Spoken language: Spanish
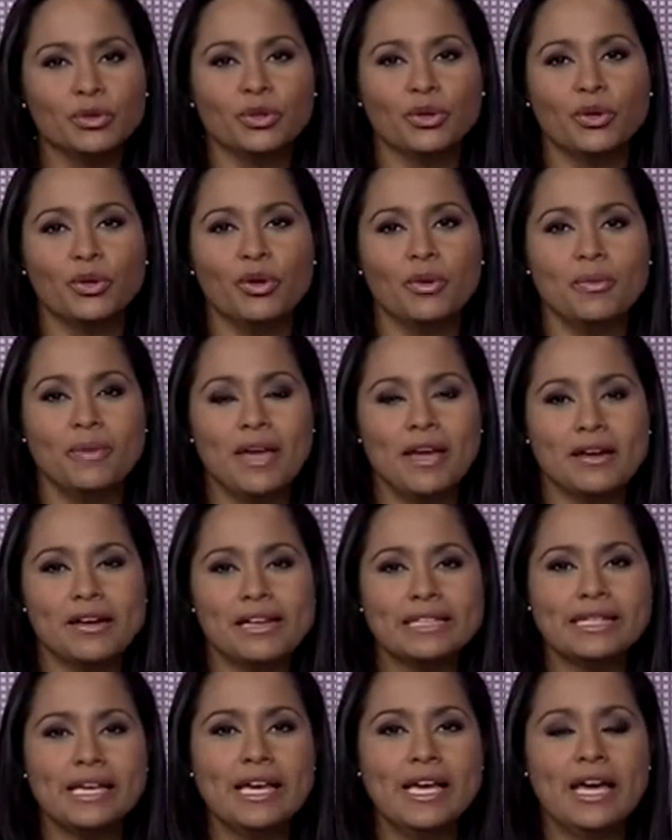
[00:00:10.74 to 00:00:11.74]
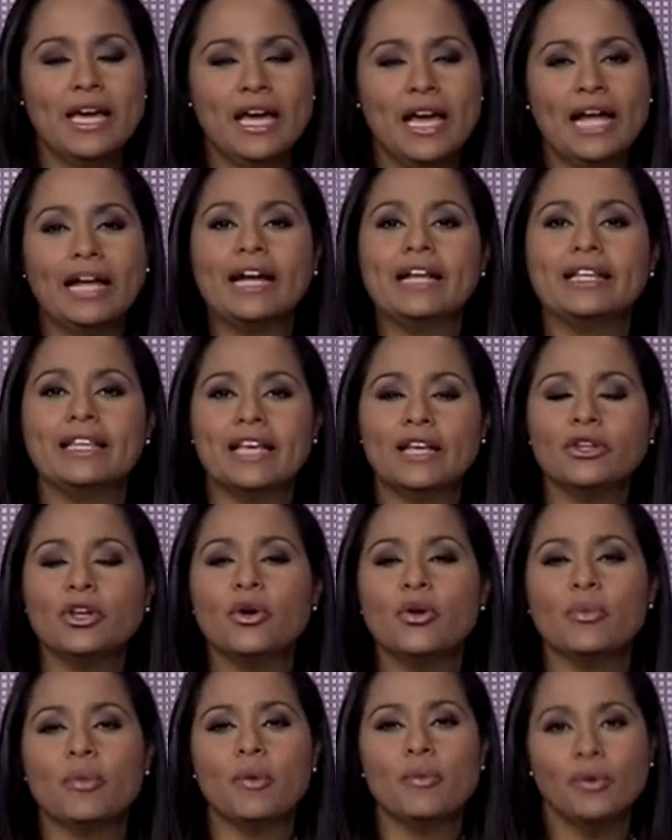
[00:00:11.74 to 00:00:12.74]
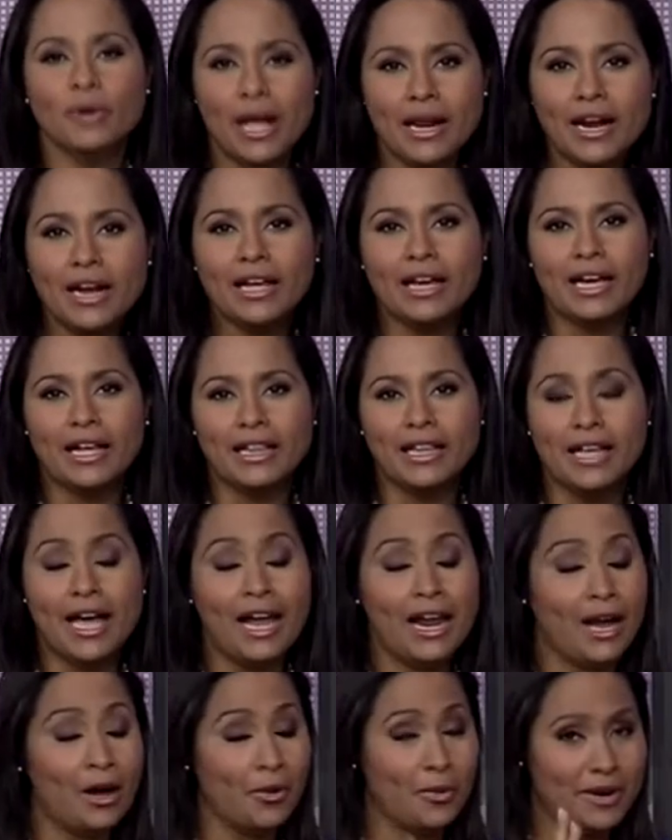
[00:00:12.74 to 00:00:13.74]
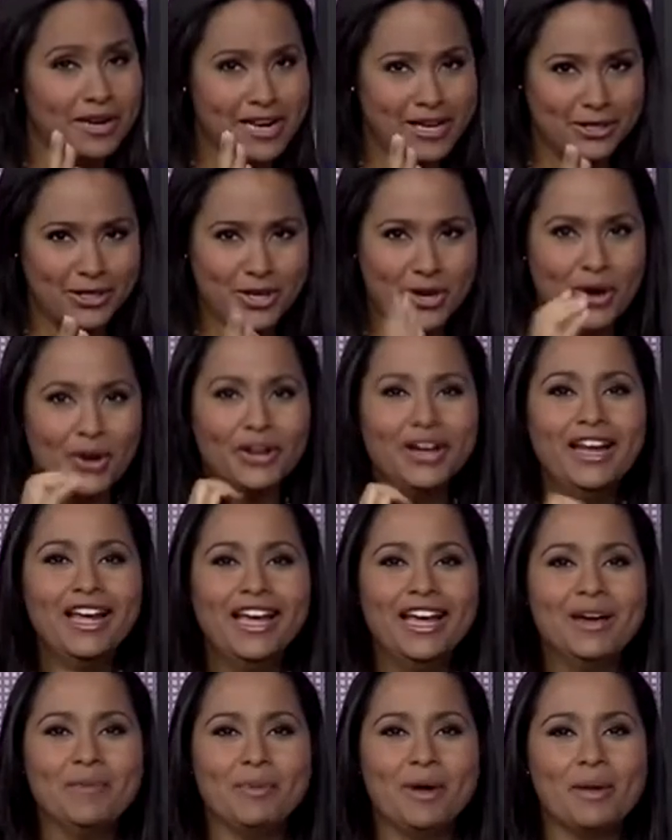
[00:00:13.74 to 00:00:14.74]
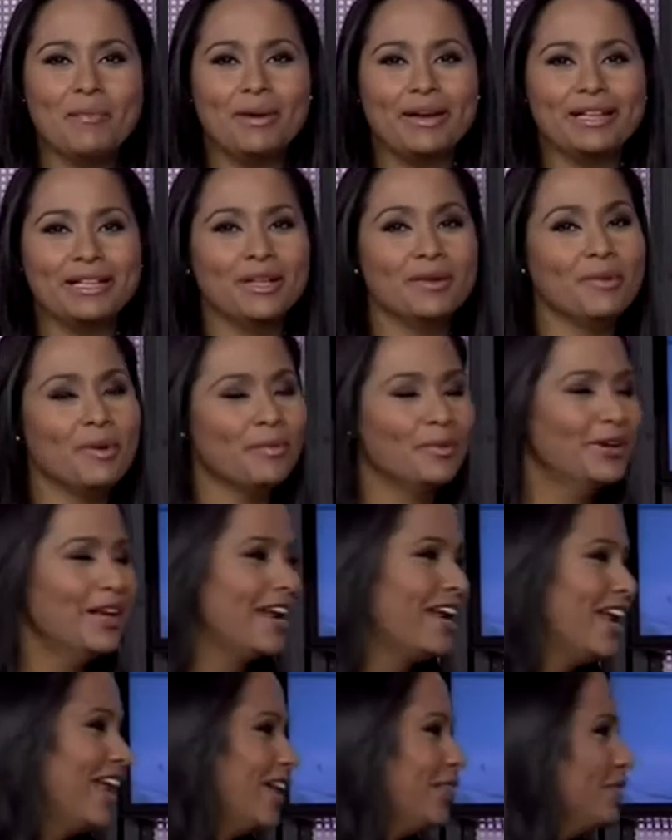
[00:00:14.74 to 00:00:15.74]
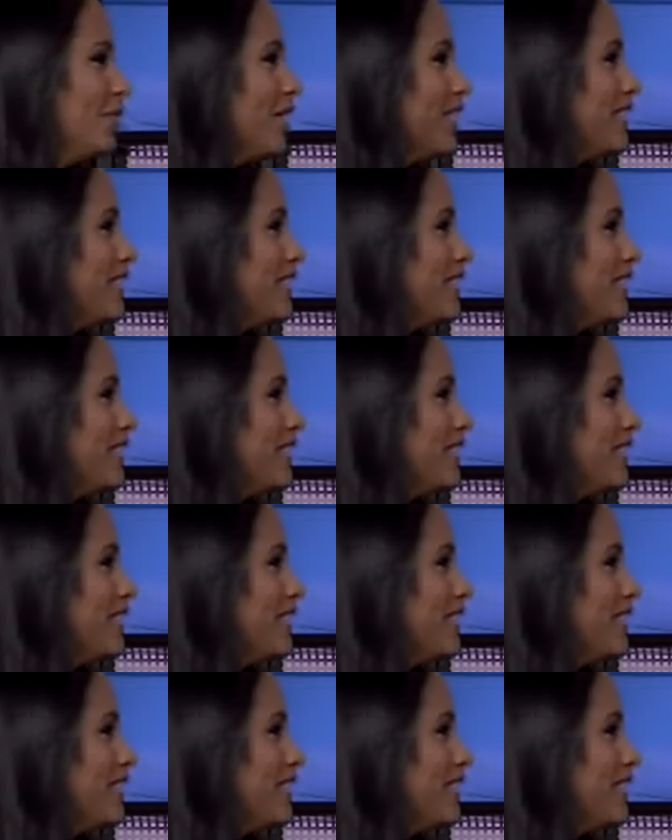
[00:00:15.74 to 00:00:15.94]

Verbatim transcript: todos los viernes el candidato popular a la, gobernación por el Partido Popular, Alejandro